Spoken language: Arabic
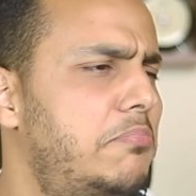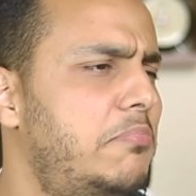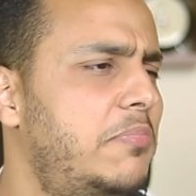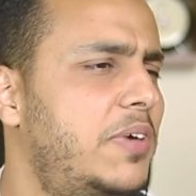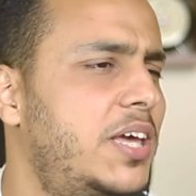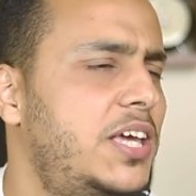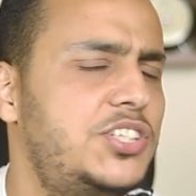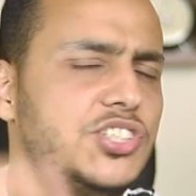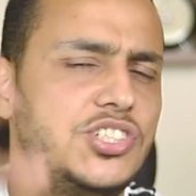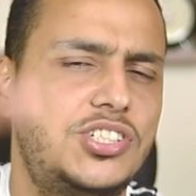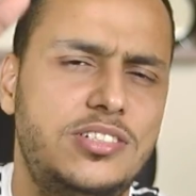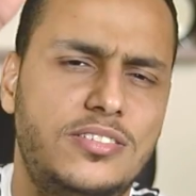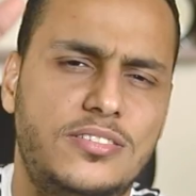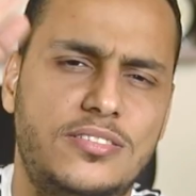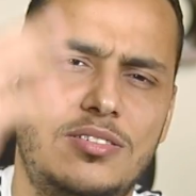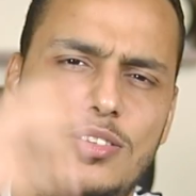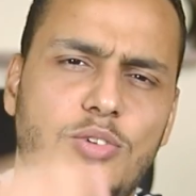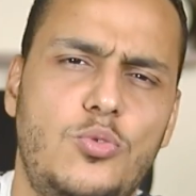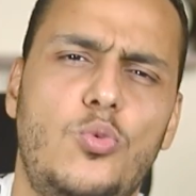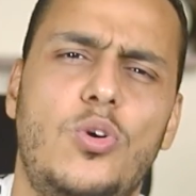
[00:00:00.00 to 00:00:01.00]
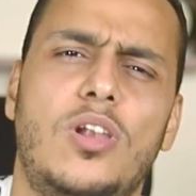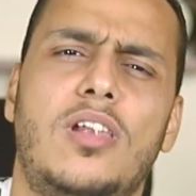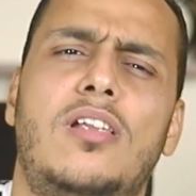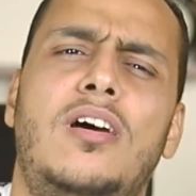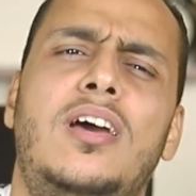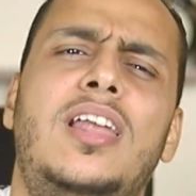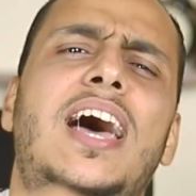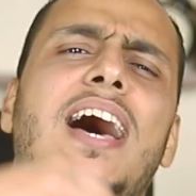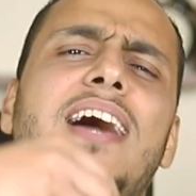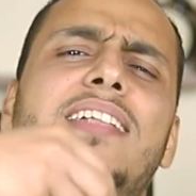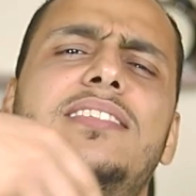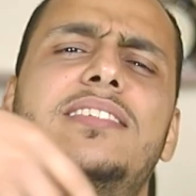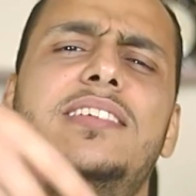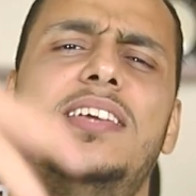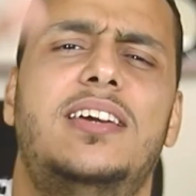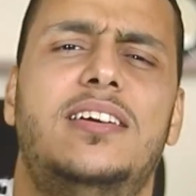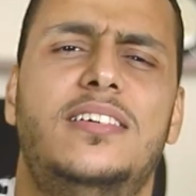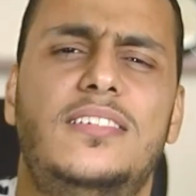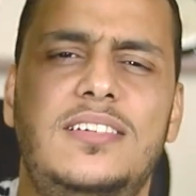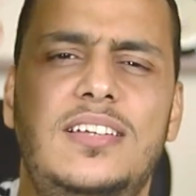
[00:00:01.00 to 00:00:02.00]
ماشي والله لا
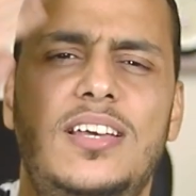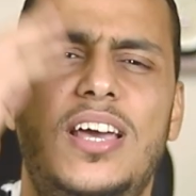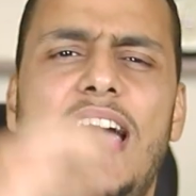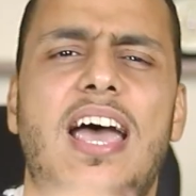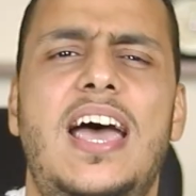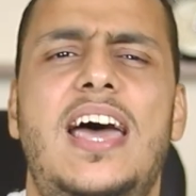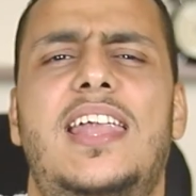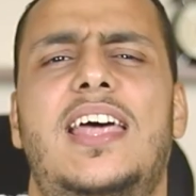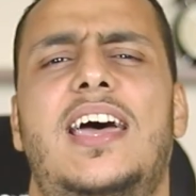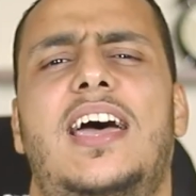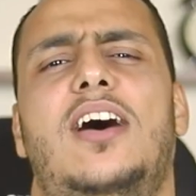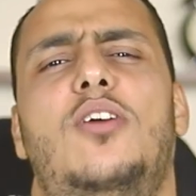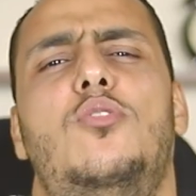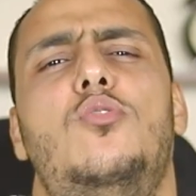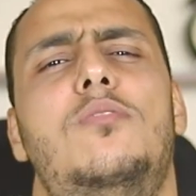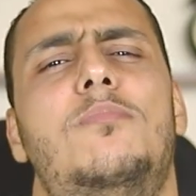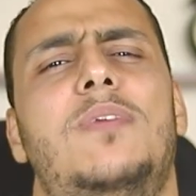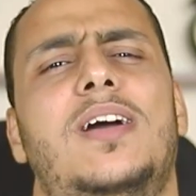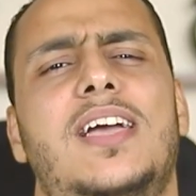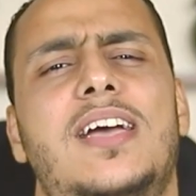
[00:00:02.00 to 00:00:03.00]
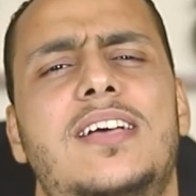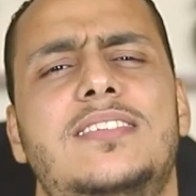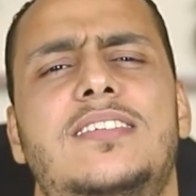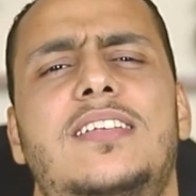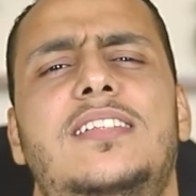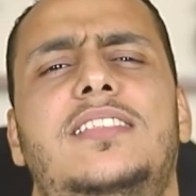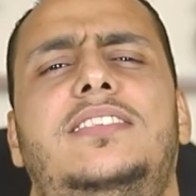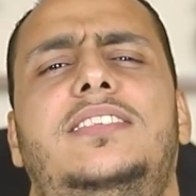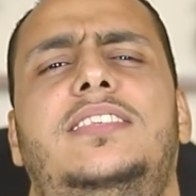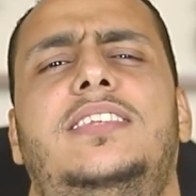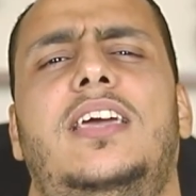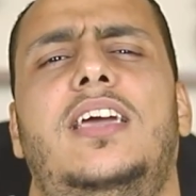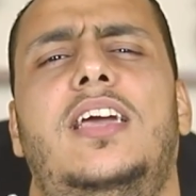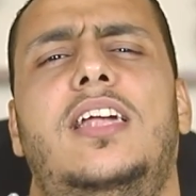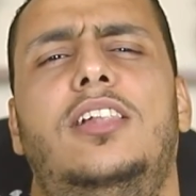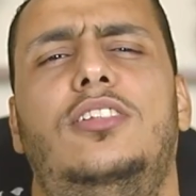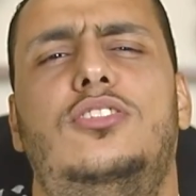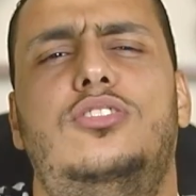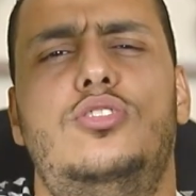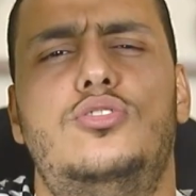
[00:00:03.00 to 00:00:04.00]
عديها انا هقول مجازا
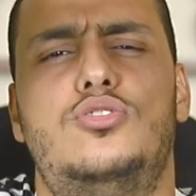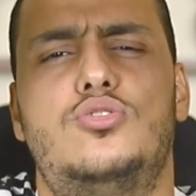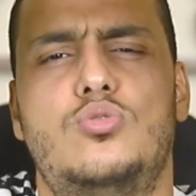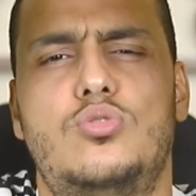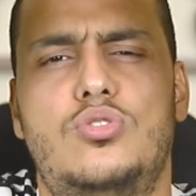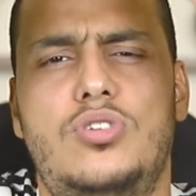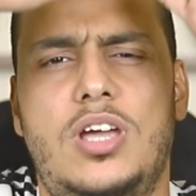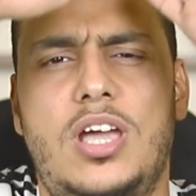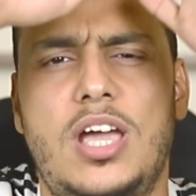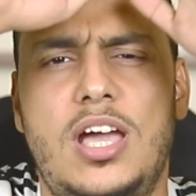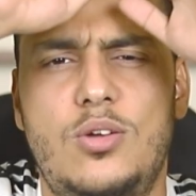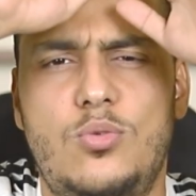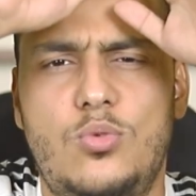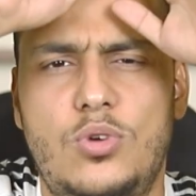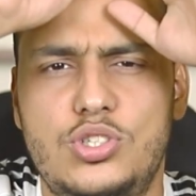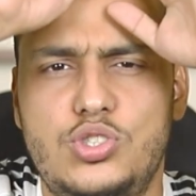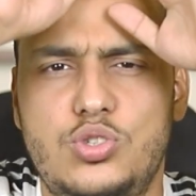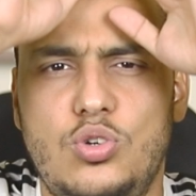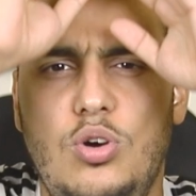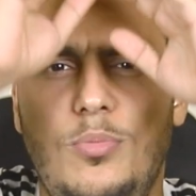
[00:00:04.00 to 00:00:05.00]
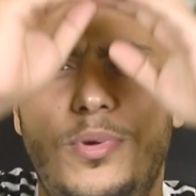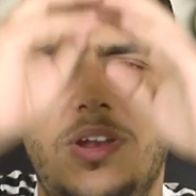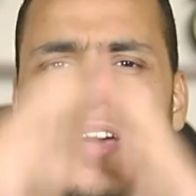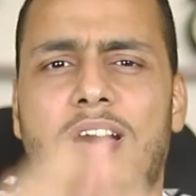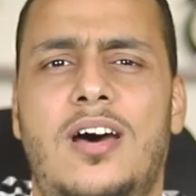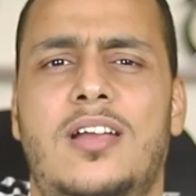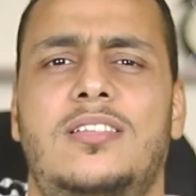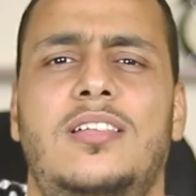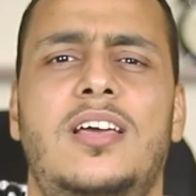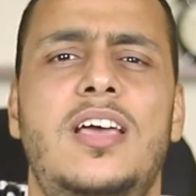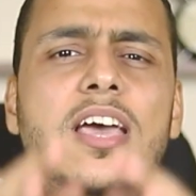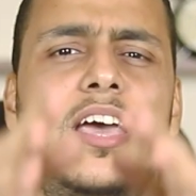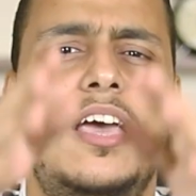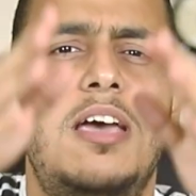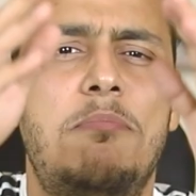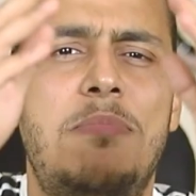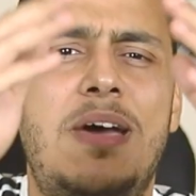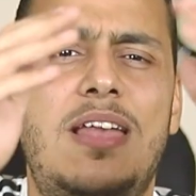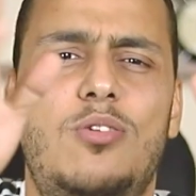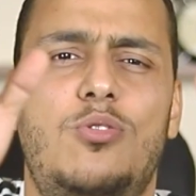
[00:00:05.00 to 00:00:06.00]
تلت سكان وشعوب الارض
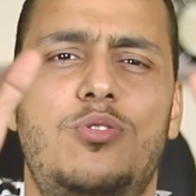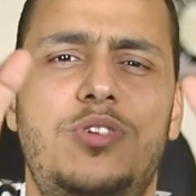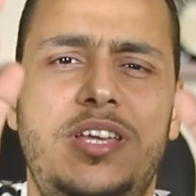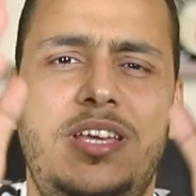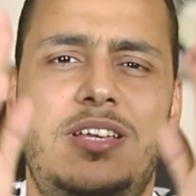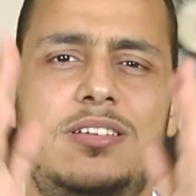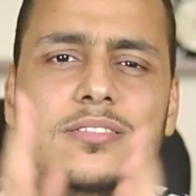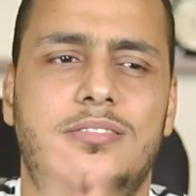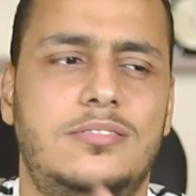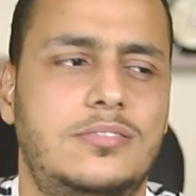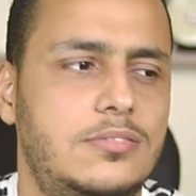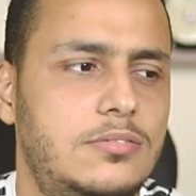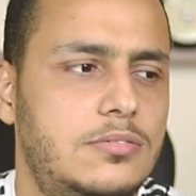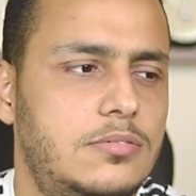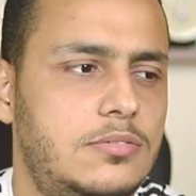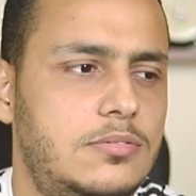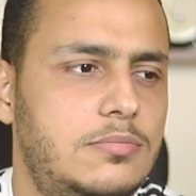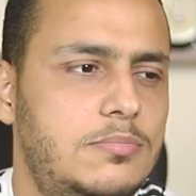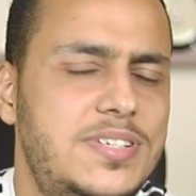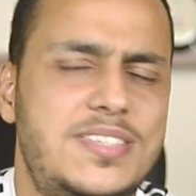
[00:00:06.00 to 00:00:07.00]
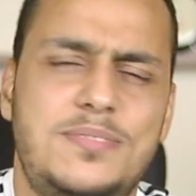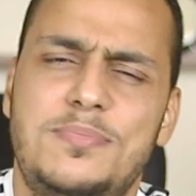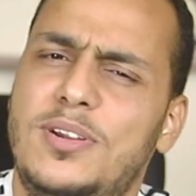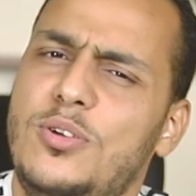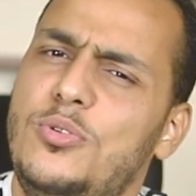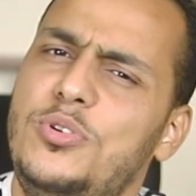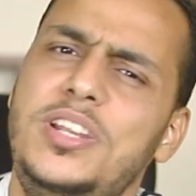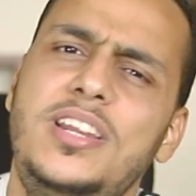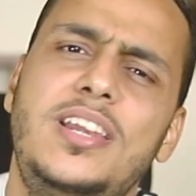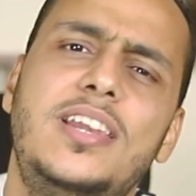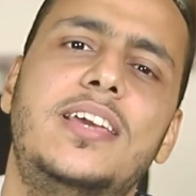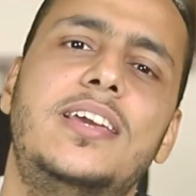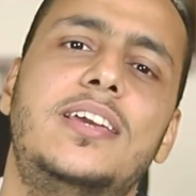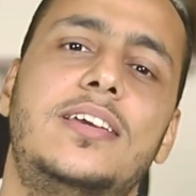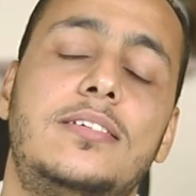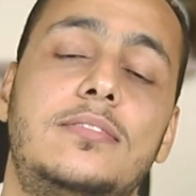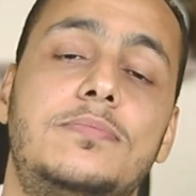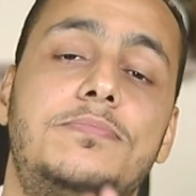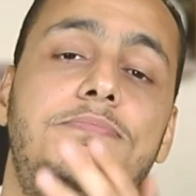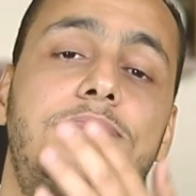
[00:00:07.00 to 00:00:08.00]
ملعونين بس ملعونين ليه